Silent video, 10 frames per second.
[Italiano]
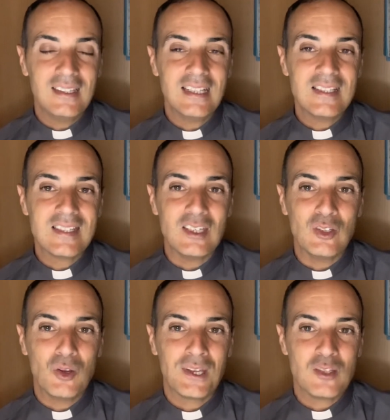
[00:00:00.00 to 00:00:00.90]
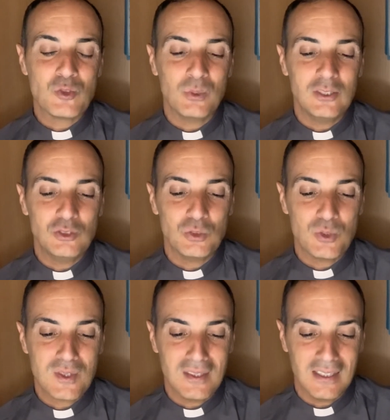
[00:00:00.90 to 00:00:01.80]
del Signore sui
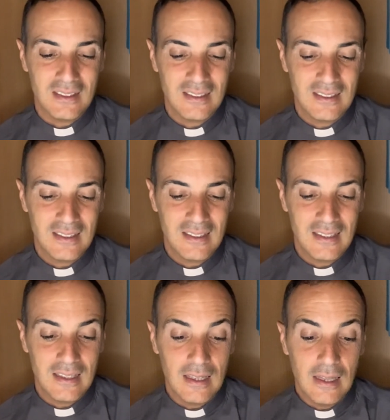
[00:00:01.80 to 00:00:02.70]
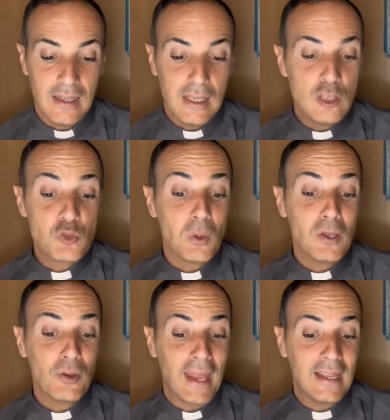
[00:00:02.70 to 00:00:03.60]
giusti, i suoi
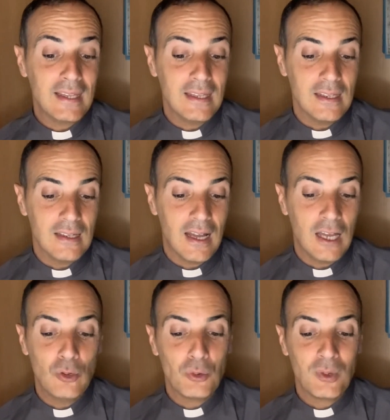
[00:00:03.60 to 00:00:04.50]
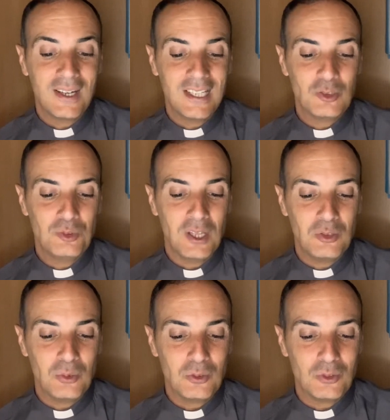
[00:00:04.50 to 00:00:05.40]
orecchi al loro grido di
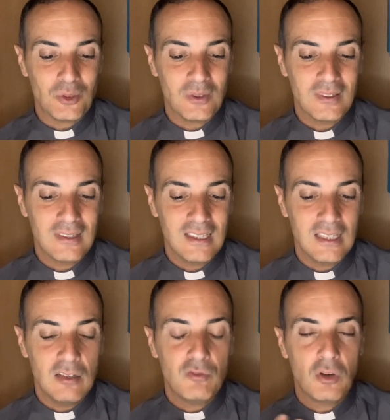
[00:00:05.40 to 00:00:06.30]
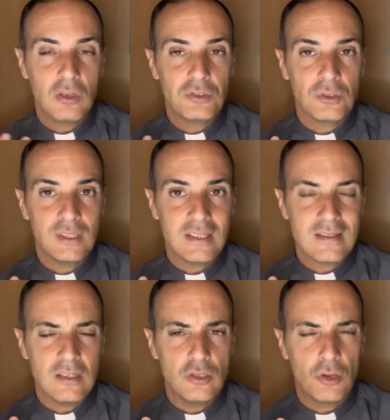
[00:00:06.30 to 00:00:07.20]
aiuto, il volto del
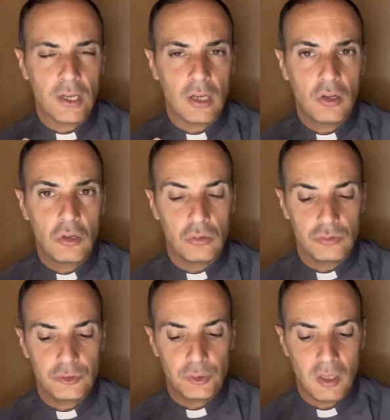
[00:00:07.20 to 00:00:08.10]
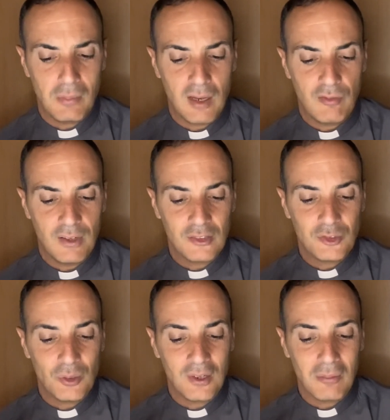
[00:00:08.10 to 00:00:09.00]
Signore contro i
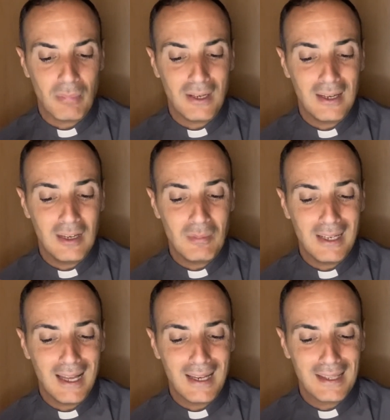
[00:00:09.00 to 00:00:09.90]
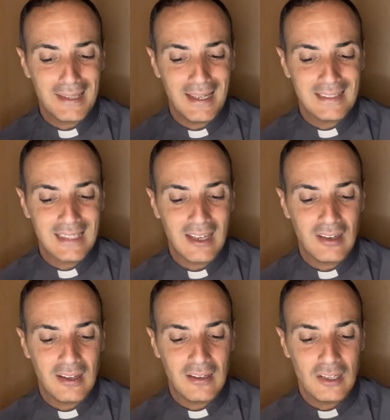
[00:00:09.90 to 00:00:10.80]
malfattori per eliminare dalla
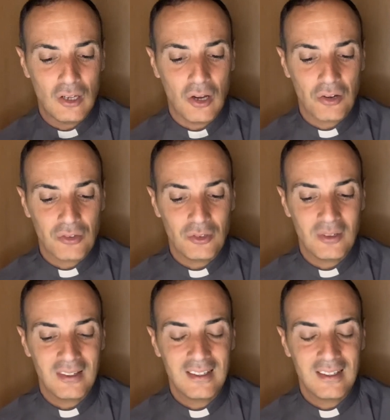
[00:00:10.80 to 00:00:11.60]
terra il ricordo.